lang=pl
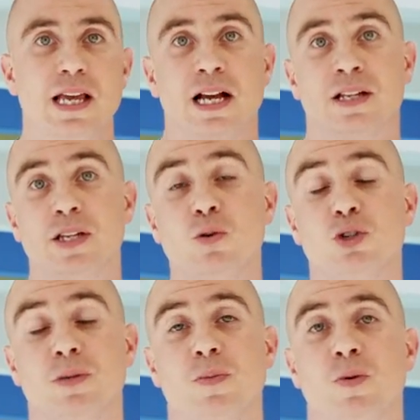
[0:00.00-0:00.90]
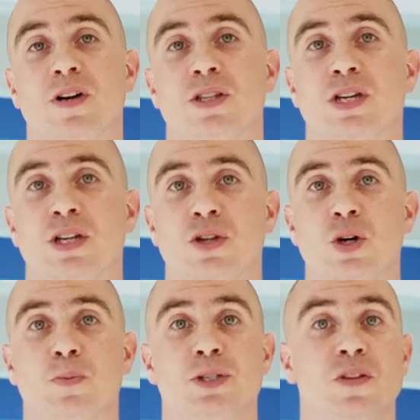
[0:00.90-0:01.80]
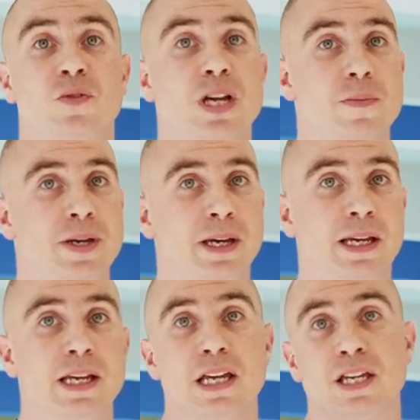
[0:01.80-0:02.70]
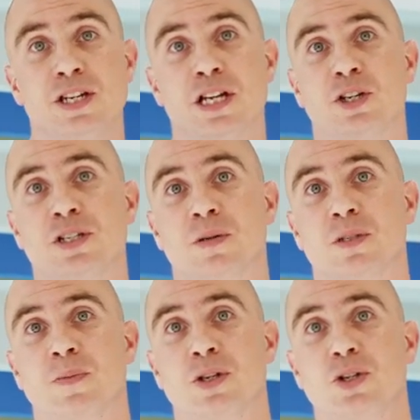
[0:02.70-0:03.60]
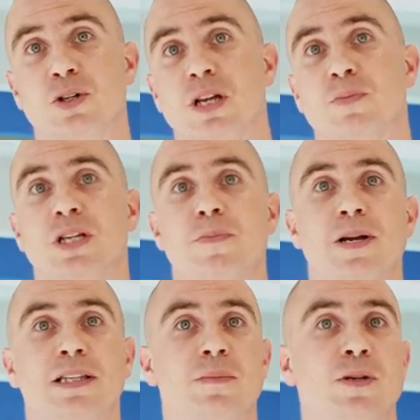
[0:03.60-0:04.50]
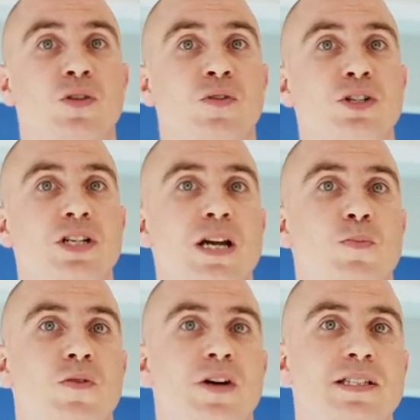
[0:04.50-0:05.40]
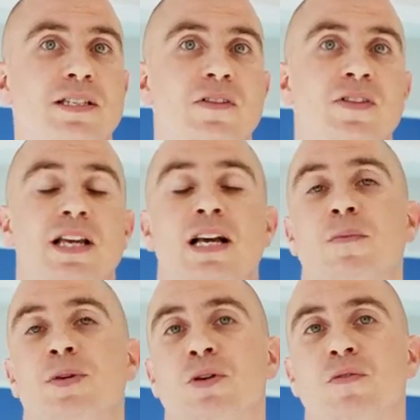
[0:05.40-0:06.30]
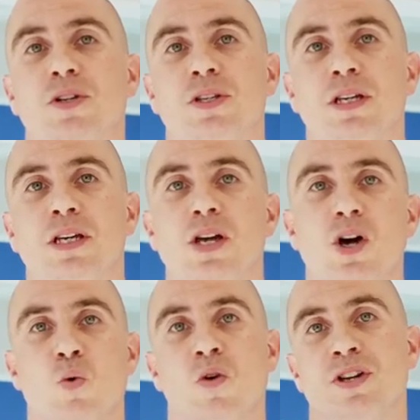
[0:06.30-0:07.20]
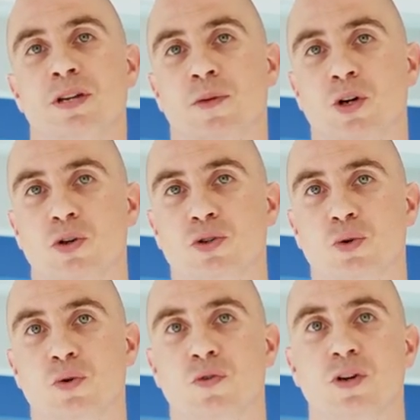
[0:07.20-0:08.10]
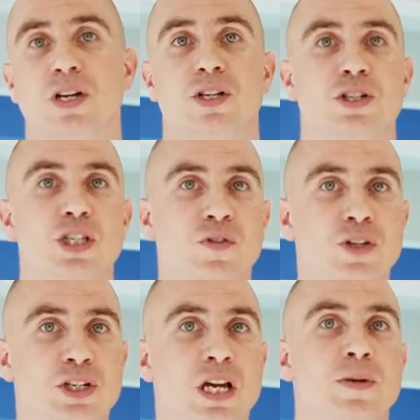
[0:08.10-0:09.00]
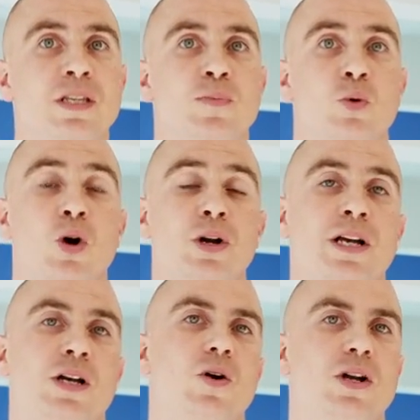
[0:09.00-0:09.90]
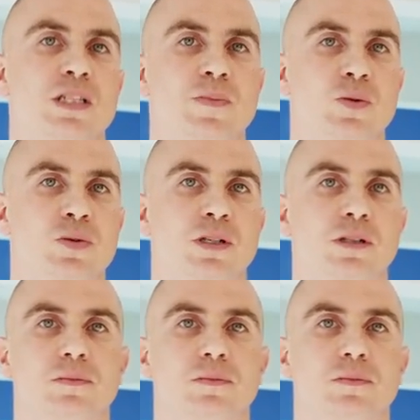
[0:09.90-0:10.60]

Gdy uczymy pływać dzieci, obserwujemy je i jeśli są zmęczone, przeplatamy ćwiczenia pływackie wydachami do wody, łowieniem krążków czy ćwiczeniami typu forek oraz meduza.